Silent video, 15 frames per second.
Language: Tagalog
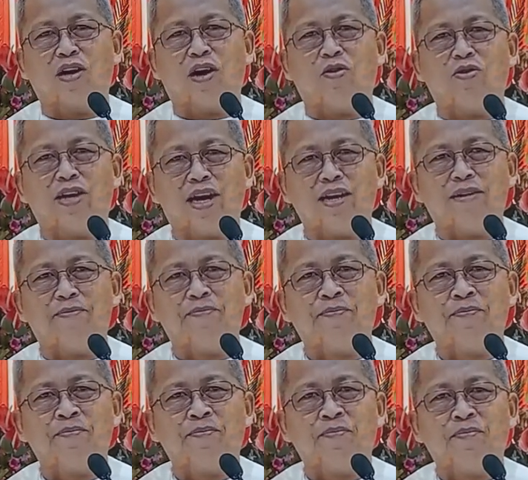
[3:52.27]
gauna
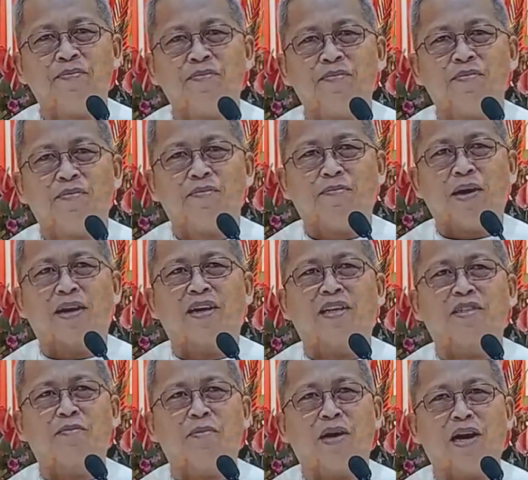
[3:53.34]
para
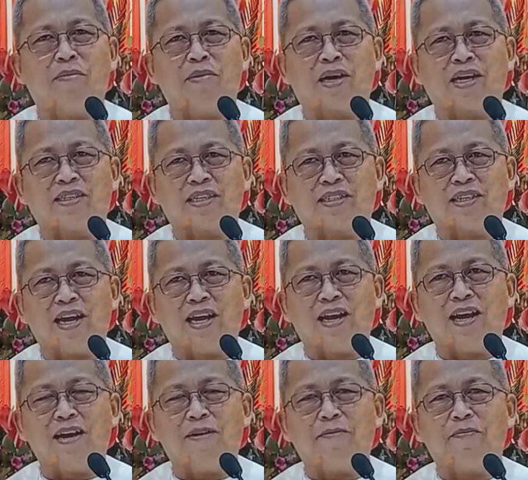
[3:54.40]
sa mga makasasala,